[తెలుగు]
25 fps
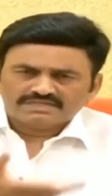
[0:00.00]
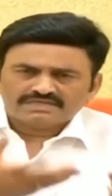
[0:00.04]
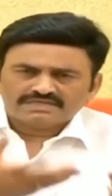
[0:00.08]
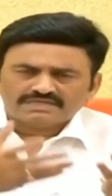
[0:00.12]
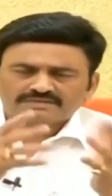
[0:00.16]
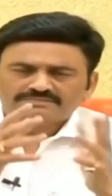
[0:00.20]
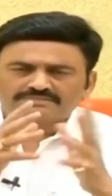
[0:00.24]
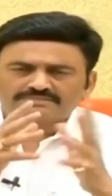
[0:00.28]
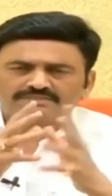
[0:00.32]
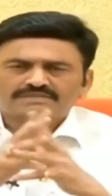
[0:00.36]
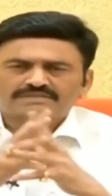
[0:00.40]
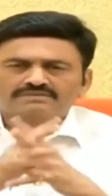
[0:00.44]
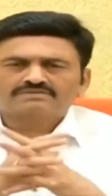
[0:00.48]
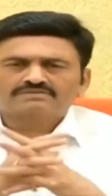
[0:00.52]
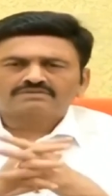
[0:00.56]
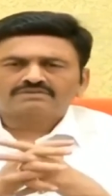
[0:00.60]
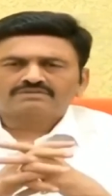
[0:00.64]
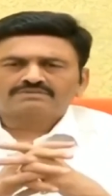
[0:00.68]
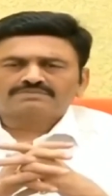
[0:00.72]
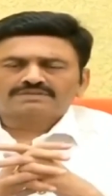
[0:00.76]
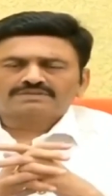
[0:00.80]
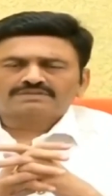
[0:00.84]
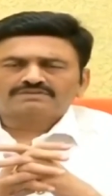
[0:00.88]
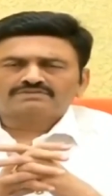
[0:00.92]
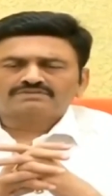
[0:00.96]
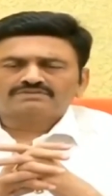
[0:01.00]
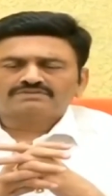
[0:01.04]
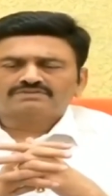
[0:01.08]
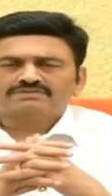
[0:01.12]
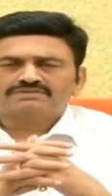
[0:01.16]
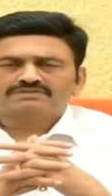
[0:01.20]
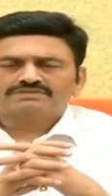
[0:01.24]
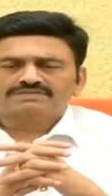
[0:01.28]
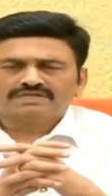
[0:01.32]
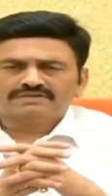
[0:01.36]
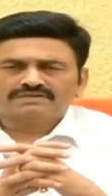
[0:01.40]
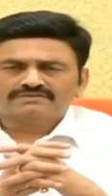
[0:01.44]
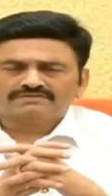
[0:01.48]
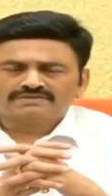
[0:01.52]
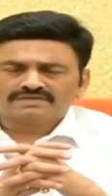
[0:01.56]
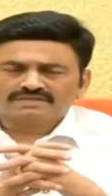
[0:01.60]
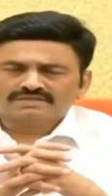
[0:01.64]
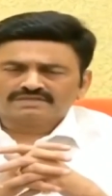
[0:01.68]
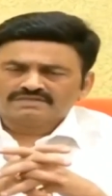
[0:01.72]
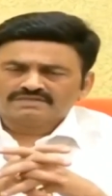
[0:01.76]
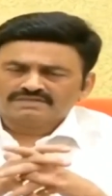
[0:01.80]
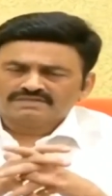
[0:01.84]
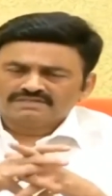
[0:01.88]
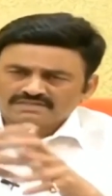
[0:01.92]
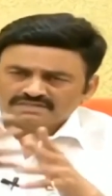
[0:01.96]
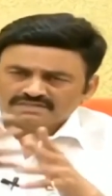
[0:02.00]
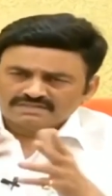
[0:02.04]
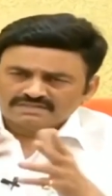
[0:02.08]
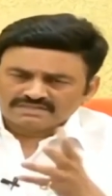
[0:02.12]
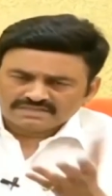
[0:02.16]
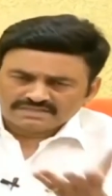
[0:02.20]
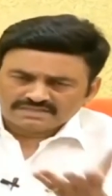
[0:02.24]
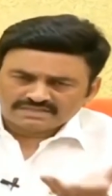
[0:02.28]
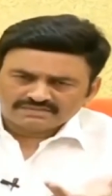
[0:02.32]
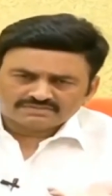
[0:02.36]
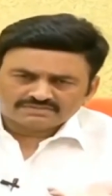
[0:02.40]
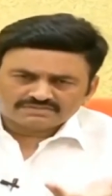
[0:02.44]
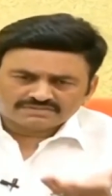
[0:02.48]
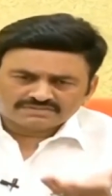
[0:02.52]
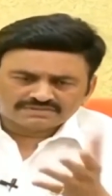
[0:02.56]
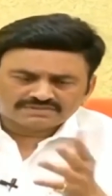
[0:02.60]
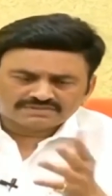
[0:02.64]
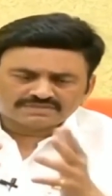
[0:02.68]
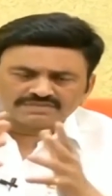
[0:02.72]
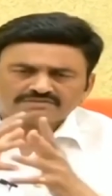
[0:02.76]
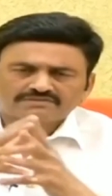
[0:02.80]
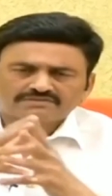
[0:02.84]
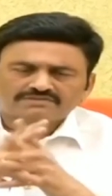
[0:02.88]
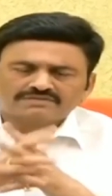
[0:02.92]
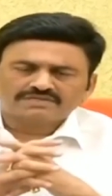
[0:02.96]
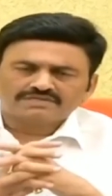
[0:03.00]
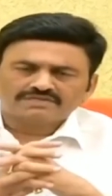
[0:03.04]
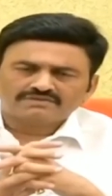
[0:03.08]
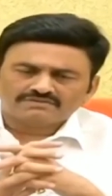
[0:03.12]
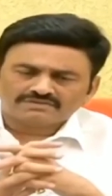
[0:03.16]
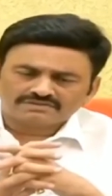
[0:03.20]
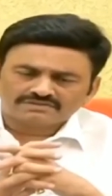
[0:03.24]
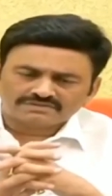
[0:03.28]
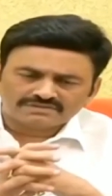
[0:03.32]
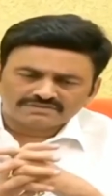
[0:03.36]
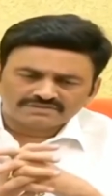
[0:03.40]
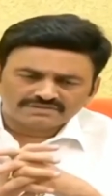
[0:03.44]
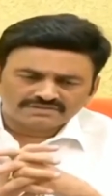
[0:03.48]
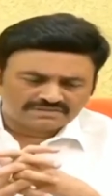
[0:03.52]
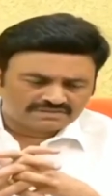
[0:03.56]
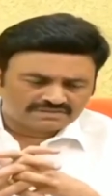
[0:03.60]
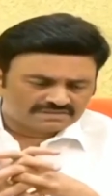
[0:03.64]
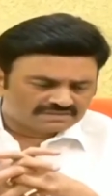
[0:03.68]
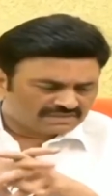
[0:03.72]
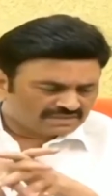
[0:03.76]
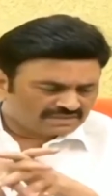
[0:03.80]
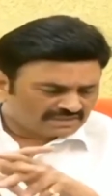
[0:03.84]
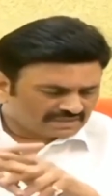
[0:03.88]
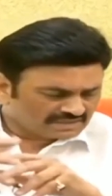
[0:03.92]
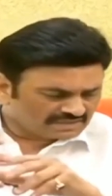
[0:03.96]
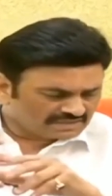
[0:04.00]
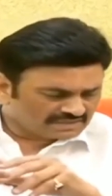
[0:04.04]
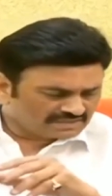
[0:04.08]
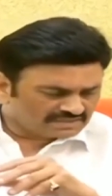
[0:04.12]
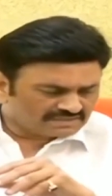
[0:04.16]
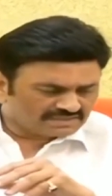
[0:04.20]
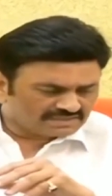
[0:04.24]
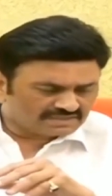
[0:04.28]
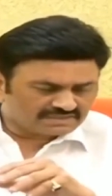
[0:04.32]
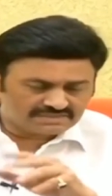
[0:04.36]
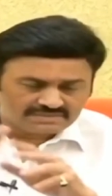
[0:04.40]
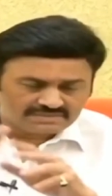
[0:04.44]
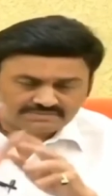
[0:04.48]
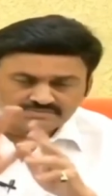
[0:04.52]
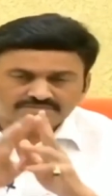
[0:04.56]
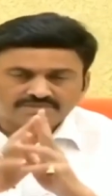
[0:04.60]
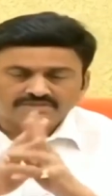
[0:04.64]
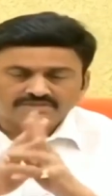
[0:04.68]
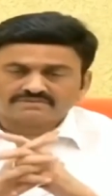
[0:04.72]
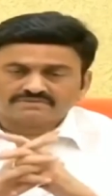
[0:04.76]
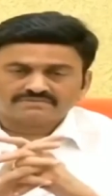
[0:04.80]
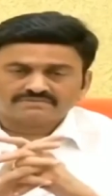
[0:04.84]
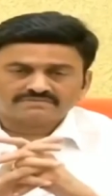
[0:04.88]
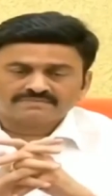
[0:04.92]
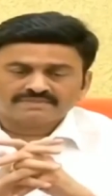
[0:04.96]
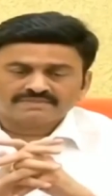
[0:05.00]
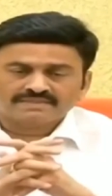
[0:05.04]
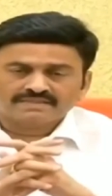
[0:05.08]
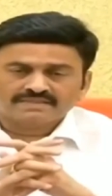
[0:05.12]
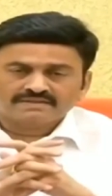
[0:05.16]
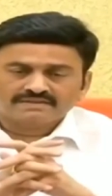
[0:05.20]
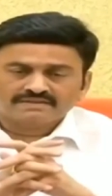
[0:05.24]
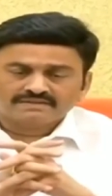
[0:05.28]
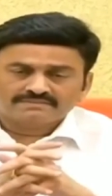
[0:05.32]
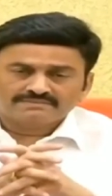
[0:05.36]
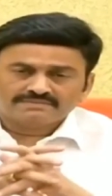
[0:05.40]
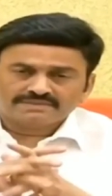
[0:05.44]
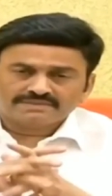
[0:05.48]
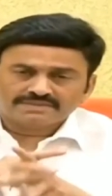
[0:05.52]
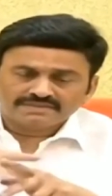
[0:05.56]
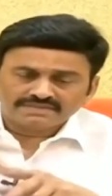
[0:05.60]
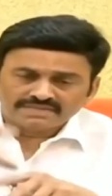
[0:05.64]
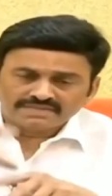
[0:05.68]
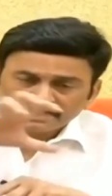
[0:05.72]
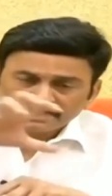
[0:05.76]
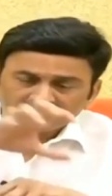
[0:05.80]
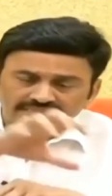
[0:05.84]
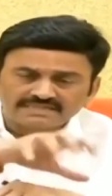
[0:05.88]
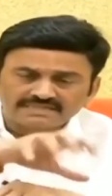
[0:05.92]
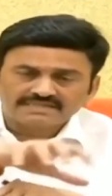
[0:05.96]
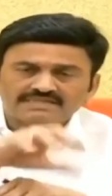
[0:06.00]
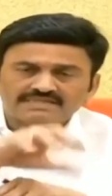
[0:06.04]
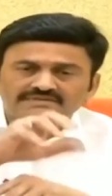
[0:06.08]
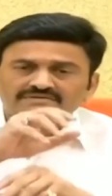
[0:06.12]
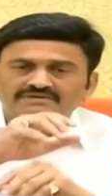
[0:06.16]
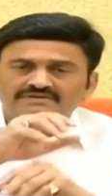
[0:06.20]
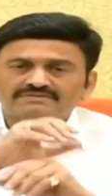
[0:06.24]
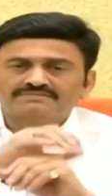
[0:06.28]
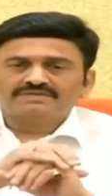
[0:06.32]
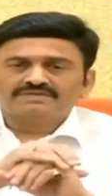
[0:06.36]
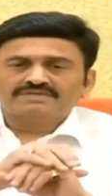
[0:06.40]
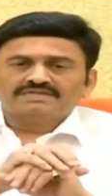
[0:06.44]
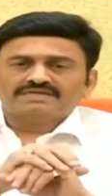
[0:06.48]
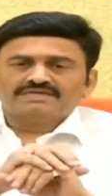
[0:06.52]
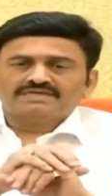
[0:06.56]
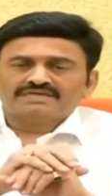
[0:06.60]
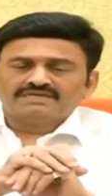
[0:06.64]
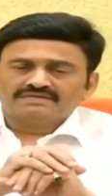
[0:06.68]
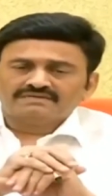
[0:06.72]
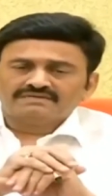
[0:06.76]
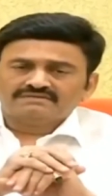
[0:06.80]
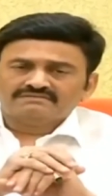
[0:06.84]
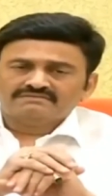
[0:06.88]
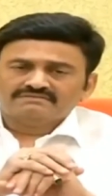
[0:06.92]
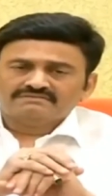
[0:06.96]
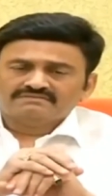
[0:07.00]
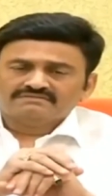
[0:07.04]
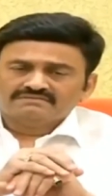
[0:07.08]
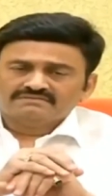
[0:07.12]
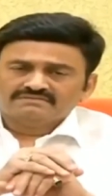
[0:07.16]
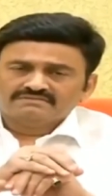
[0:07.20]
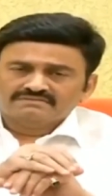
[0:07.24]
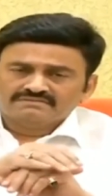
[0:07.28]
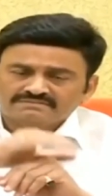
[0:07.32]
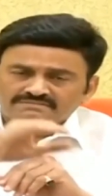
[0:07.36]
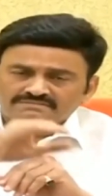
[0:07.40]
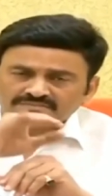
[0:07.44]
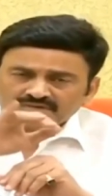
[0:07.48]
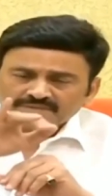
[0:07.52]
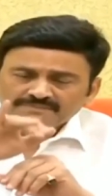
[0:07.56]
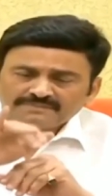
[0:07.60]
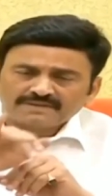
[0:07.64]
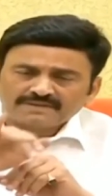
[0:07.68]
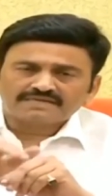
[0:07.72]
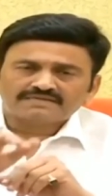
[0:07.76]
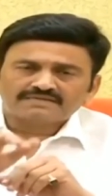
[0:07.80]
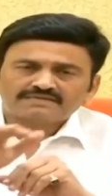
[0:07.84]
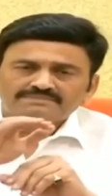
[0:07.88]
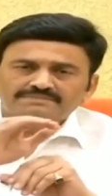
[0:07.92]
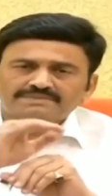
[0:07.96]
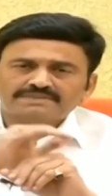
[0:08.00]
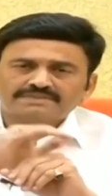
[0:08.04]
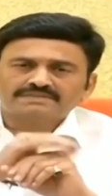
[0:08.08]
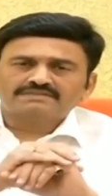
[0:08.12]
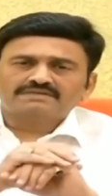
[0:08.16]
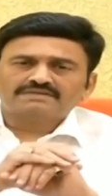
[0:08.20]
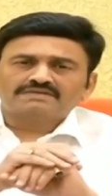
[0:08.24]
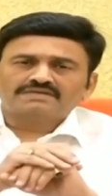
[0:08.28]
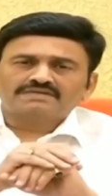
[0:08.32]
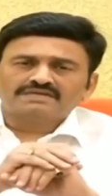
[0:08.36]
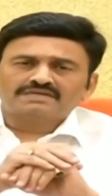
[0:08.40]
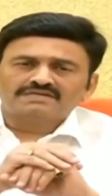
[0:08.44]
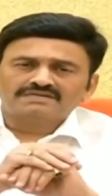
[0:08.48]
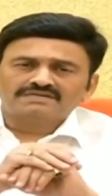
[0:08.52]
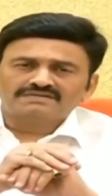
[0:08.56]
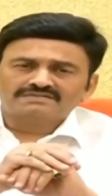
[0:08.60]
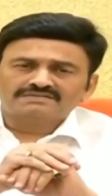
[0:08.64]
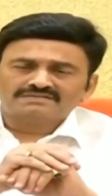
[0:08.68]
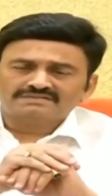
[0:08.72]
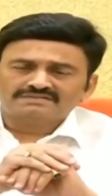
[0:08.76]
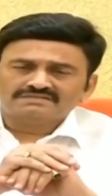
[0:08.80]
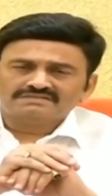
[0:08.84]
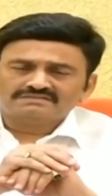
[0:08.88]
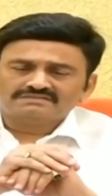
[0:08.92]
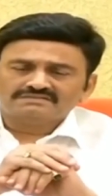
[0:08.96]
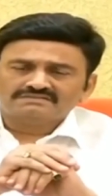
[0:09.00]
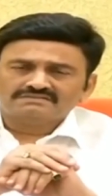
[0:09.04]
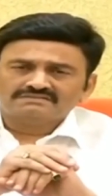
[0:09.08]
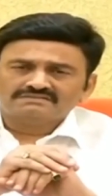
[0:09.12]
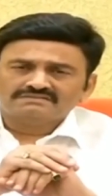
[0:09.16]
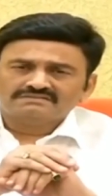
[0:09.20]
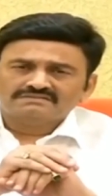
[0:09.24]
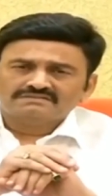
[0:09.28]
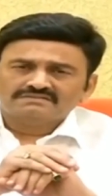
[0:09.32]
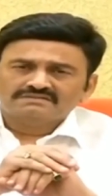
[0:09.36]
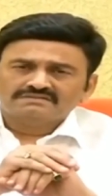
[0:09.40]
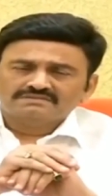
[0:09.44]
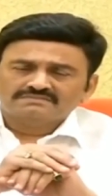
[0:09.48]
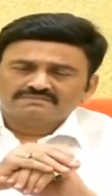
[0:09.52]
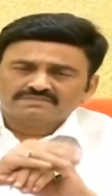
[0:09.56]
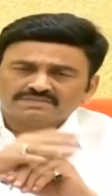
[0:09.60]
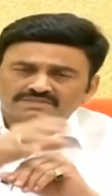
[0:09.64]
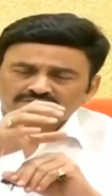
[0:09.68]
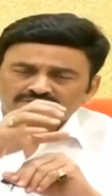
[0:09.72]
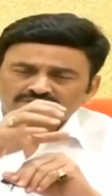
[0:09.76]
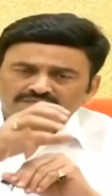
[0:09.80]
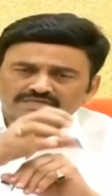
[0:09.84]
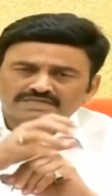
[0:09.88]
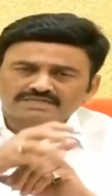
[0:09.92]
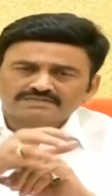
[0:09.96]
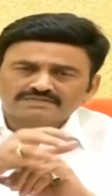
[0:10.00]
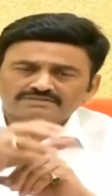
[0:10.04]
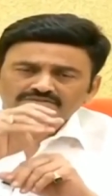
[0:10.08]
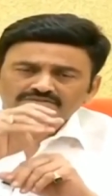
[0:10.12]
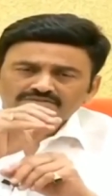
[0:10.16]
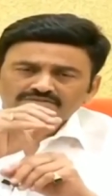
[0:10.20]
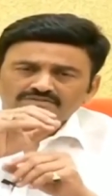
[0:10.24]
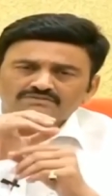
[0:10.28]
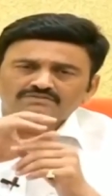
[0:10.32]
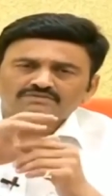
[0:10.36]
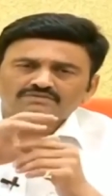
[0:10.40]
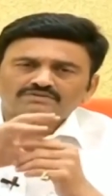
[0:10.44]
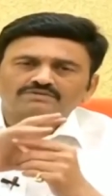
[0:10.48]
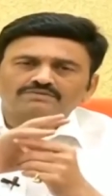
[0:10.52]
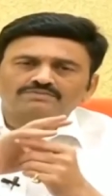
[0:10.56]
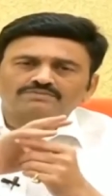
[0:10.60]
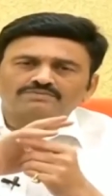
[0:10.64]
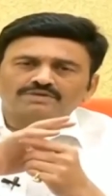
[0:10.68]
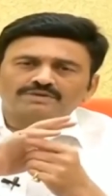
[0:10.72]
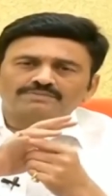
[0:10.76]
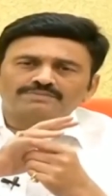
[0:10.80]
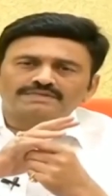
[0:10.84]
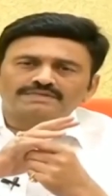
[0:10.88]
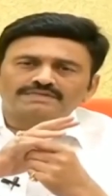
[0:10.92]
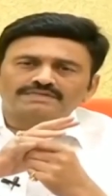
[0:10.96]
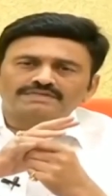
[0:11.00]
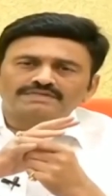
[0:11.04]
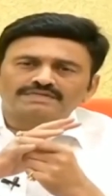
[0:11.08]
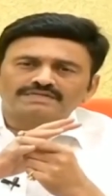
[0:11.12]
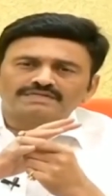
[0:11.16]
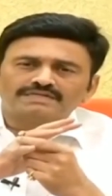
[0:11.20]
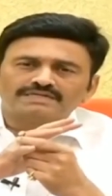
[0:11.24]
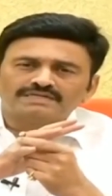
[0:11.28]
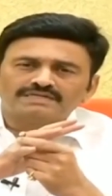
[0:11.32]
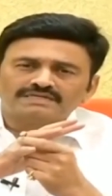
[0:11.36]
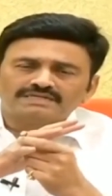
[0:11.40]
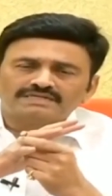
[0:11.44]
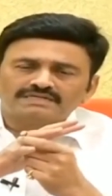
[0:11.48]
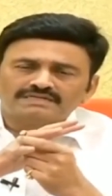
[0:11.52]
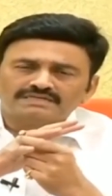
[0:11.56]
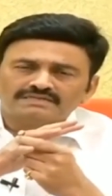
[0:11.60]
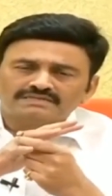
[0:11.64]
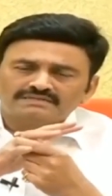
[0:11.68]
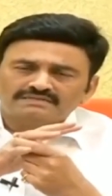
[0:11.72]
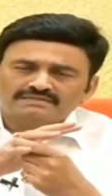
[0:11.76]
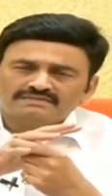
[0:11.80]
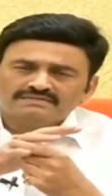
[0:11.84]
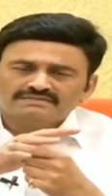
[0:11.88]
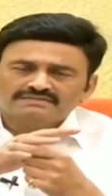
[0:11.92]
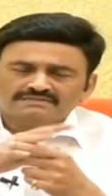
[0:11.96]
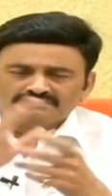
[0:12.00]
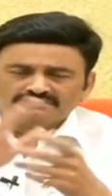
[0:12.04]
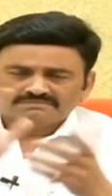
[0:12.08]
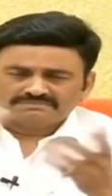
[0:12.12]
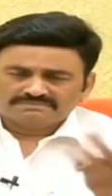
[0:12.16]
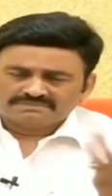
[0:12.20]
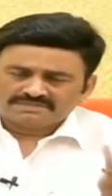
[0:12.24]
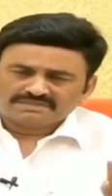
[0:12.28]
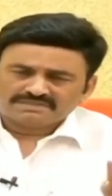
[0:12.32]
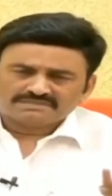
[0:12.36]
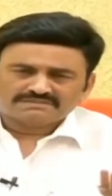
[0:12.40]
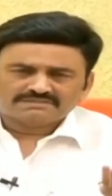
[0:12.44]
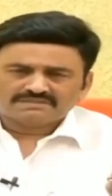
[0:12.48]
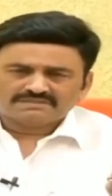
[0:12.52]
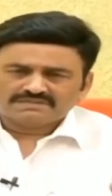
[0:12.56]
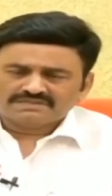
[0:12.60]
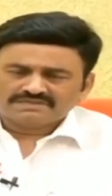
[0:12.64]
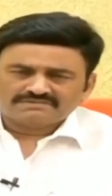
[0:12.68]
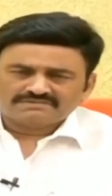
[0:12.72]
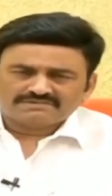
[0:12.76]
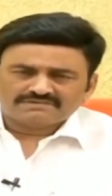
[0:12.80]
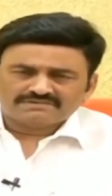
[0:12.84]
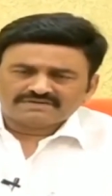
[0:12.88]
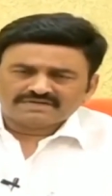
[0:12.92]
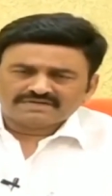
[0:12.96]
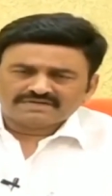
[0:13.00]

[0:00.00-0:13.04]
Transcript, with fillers: ఆయన పది రోజులు పదకొండు రోజులు సెలవ ఆయన వచ్చిన తర్వాత ఆయన వస్తుంది అక్కడ నిజాలు చెప్తాం బట్ ఈ హైగ్రీవా మీద మా పార్టీ పెద్దలు కన్నేసి మరొక ఐదు వందల కోట్లు ప్రాపర్టీ అంట మరి అందులో ఎవరు